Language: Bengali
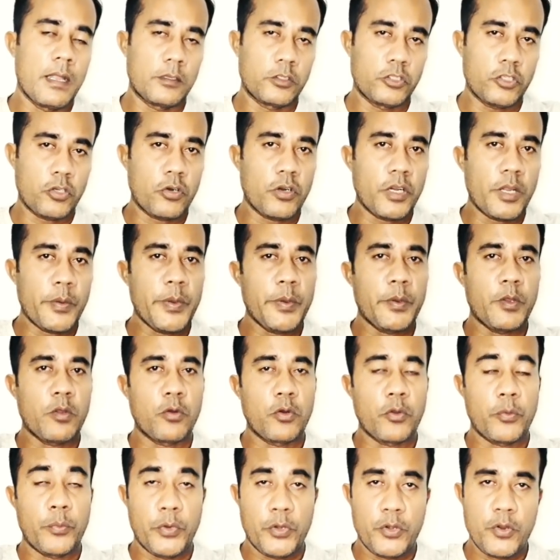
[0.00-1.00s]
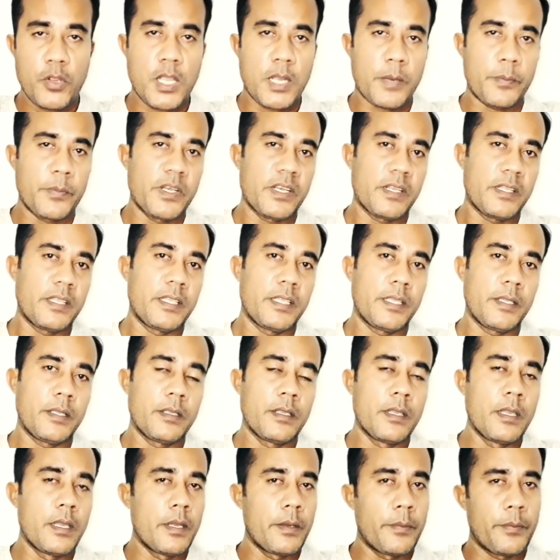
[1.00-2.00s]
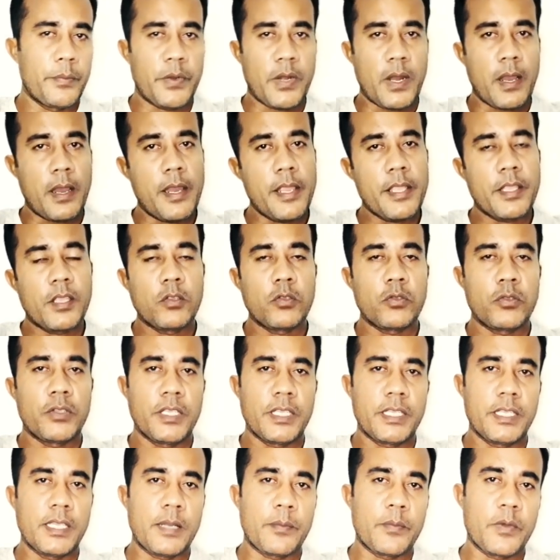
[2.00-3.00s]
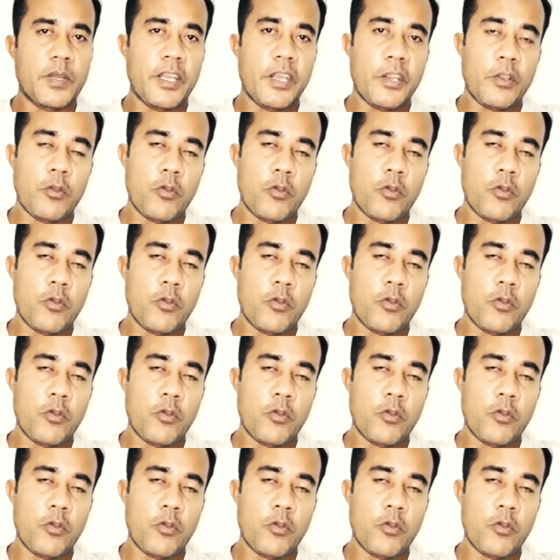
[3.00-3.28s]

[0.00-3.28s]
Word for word: যখন আমি কোনো ভিডিও আপডেট দিই প্রায় কিন্তু দেখি আপনারা এই